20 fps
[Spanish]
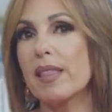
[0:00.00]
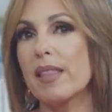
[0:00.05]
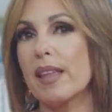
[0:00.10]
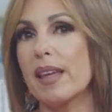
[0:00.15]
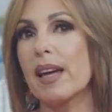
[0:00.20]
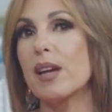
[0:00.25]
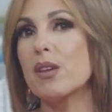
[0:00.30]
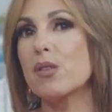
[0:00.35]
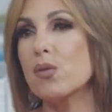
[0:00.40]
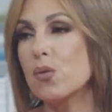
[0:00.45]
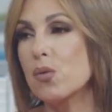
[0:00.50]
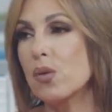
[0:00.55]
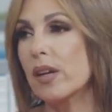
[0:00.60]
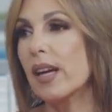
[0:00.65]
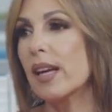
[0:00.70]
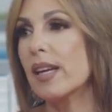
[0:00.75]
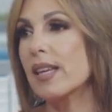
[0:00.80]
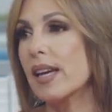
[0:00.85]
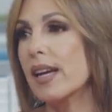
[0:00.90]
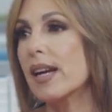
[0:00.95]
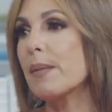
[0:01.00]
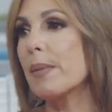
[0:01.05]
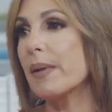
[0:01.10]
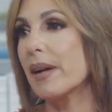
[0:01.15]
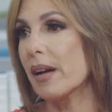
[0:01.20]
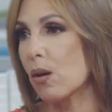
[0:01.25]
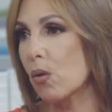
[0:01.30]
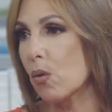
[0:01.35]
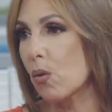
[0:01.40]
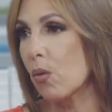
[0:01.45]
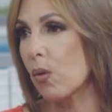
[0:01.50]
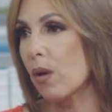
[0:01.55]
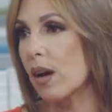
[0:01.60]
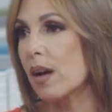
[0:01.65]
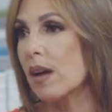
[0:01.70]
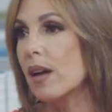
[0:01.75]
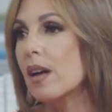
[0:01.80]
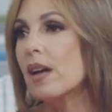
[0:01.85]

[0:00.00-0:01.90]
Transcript: de ayuda que llega para Cuba.